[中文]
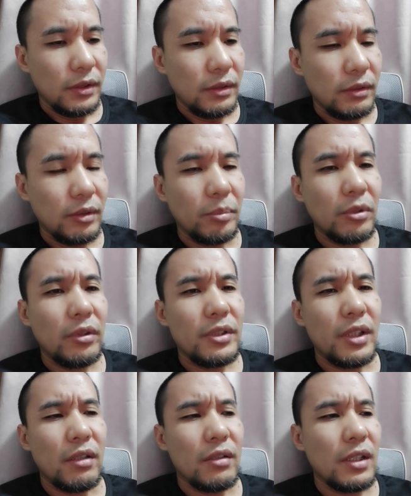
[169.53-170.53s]
我都不知道
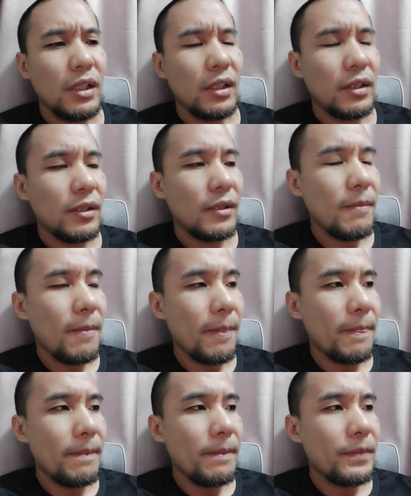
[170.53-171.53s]
讲啥，
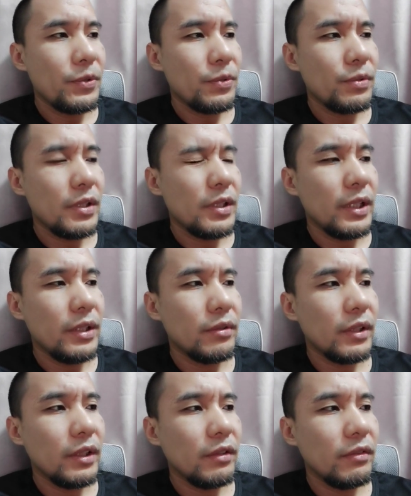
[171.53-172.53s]
就说人应
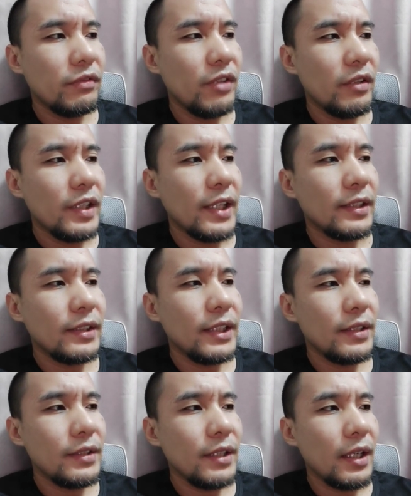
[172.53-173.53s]
该放眼天
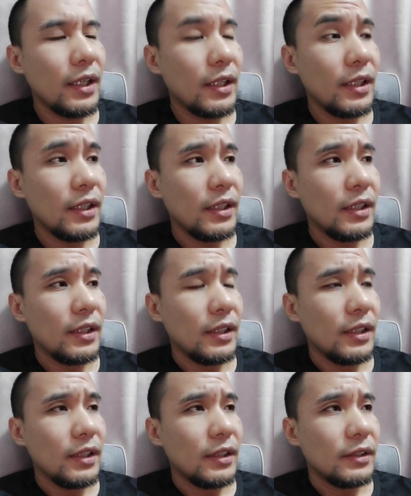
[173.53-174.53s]
下，
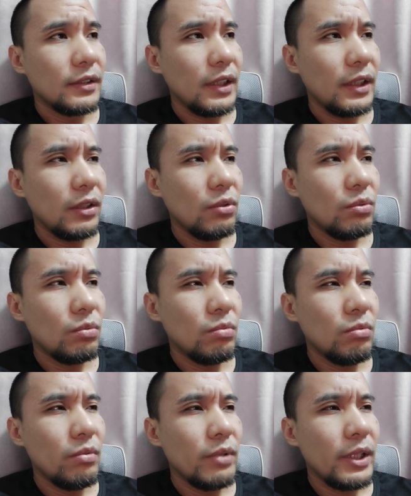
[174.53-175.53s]
才能
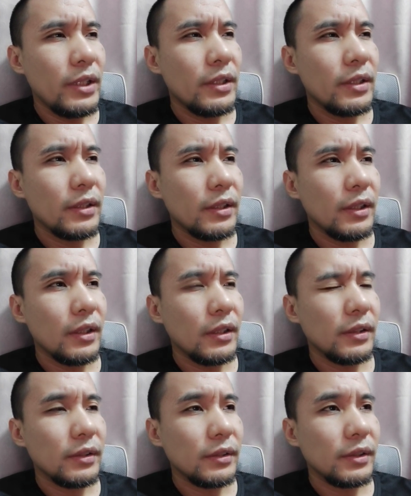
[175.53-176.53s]
无为
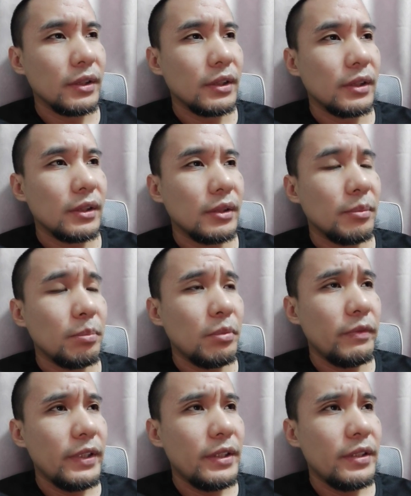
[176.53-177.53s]
啊。不
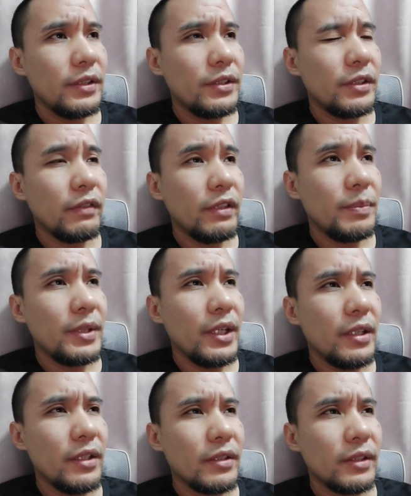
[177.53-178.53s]
为自己为别
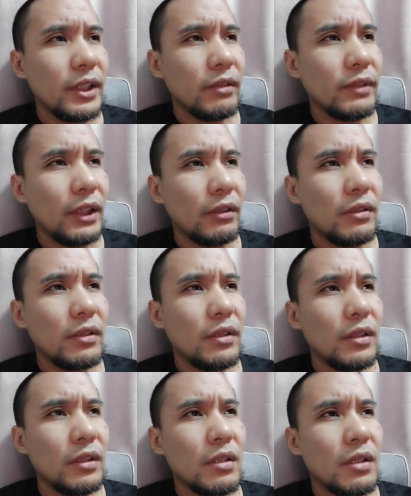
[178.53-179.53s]
人才能达到自己
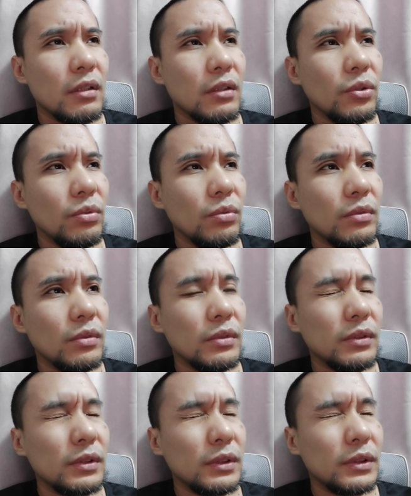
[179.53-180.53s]
的成功，
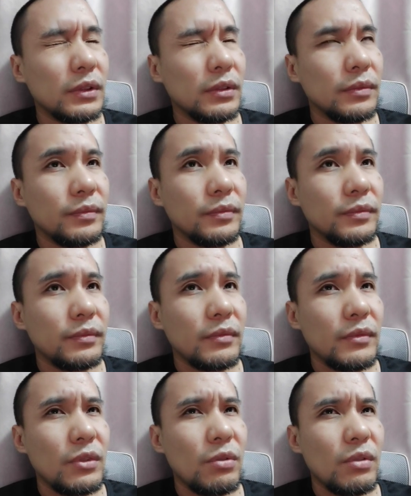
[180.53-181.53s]

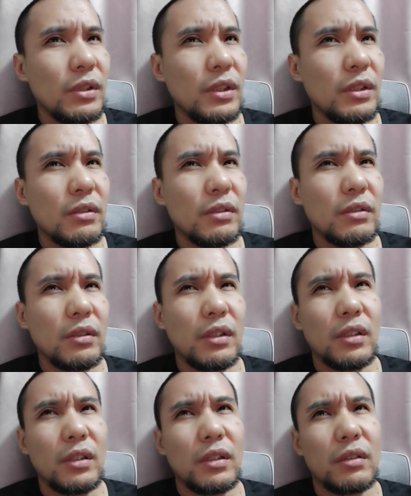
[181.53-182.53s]
就是那
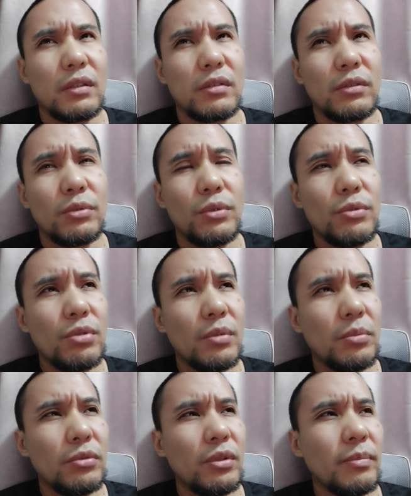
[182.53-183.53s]
驴唇
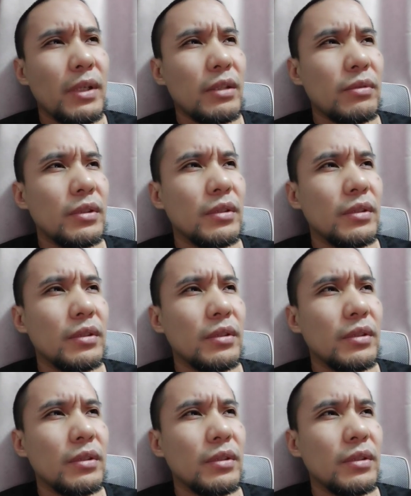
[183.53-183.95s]
不对马嘴